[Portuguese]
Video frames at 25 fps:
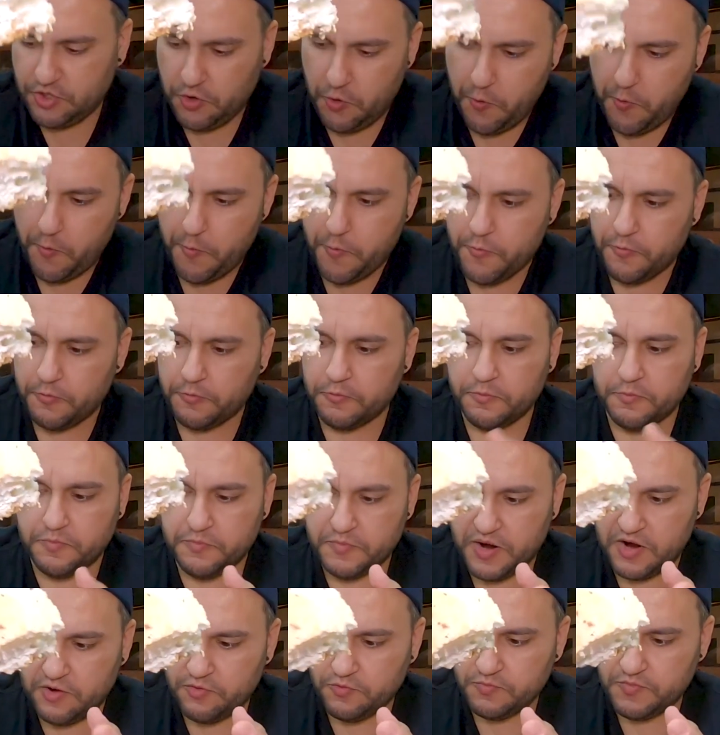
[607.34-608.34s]
ser um
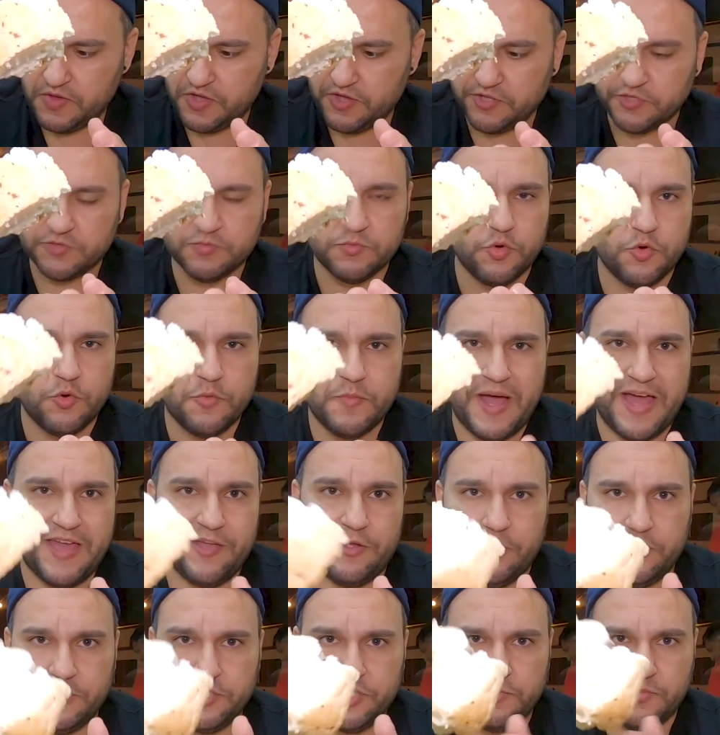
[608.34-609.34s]
pão mesmo
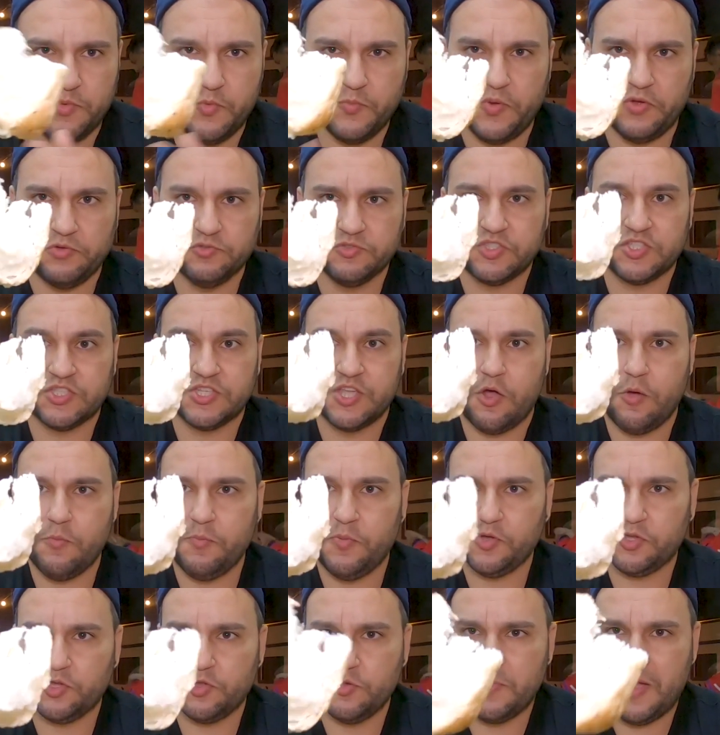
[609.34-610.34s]
maior, tipo um pão de sal um
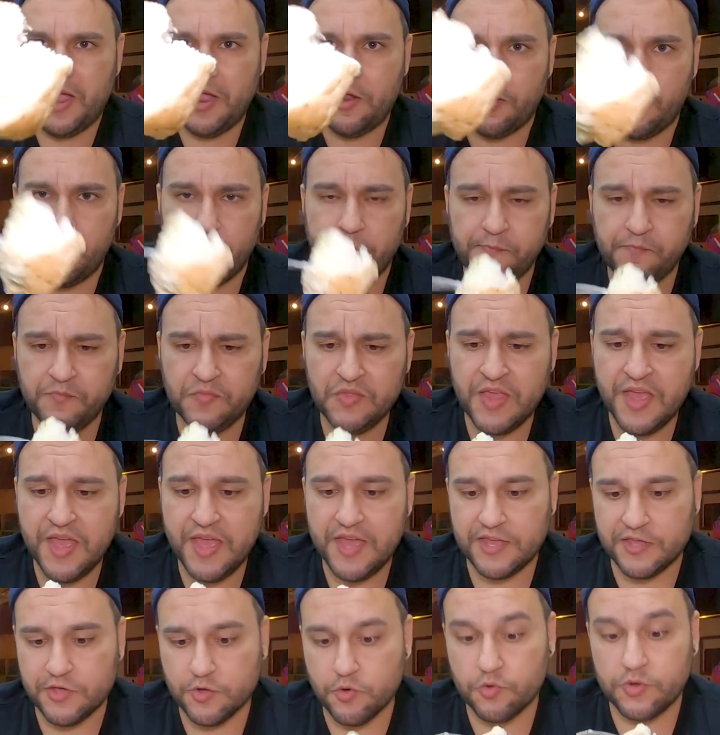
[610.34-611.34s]
pouquinho maior.
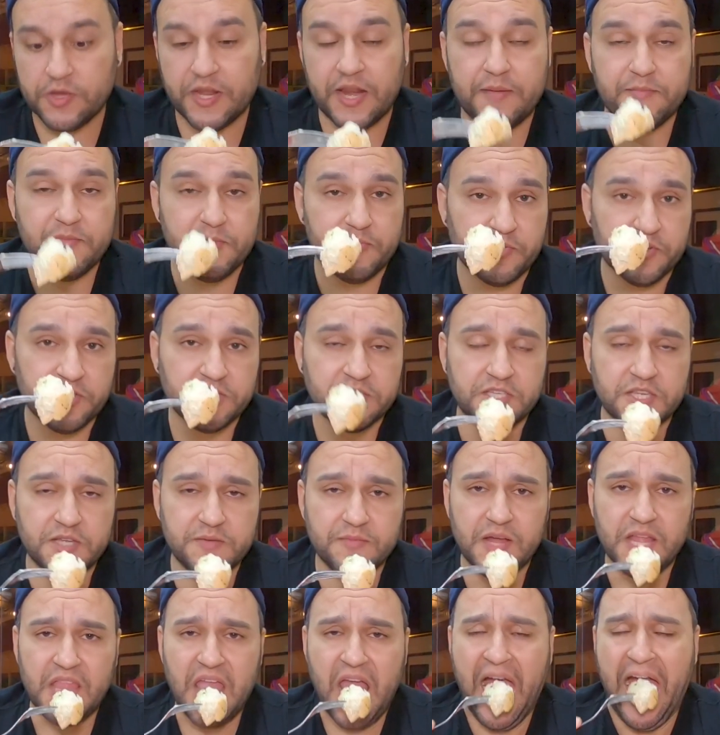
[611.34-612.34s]
E o creme por
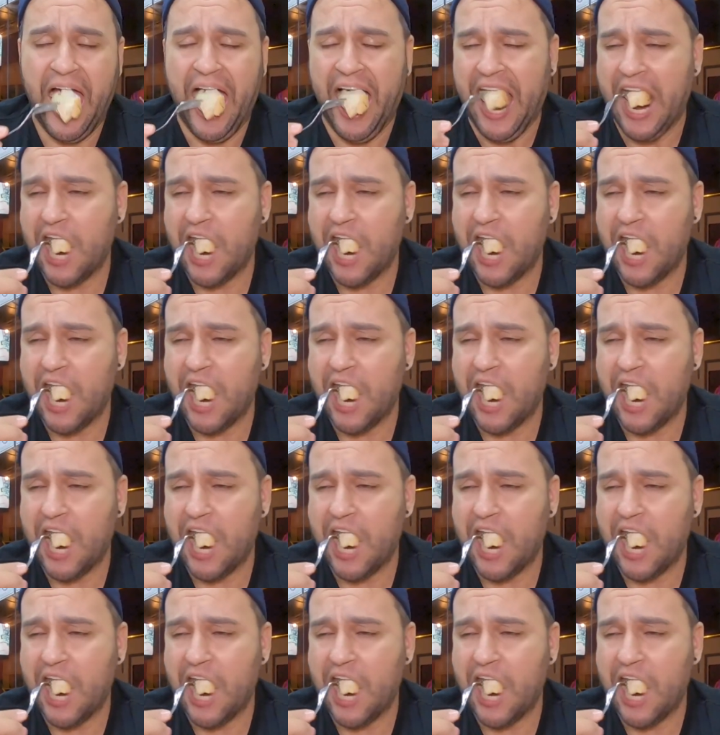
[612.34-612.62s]
cima, né?